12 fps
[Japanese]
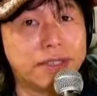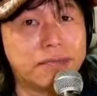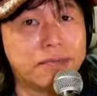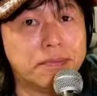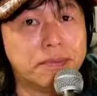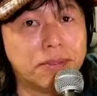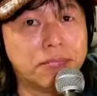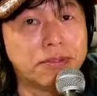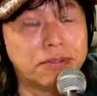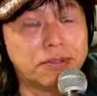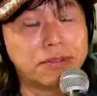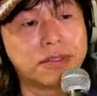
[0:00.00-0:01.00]
持て
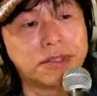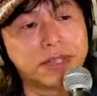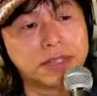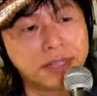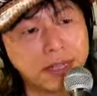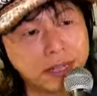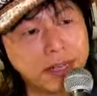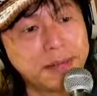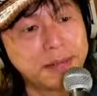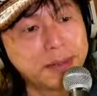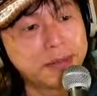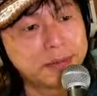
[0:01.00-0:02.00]
るっていうんでしたらね、
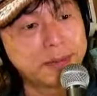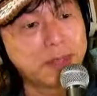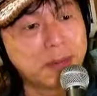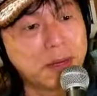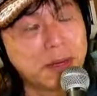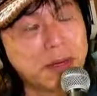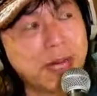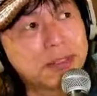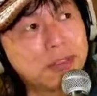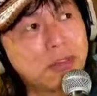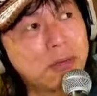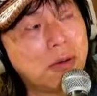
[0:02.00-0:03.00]
もうでも
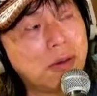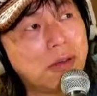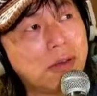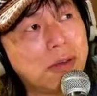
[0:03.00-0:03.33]
発送も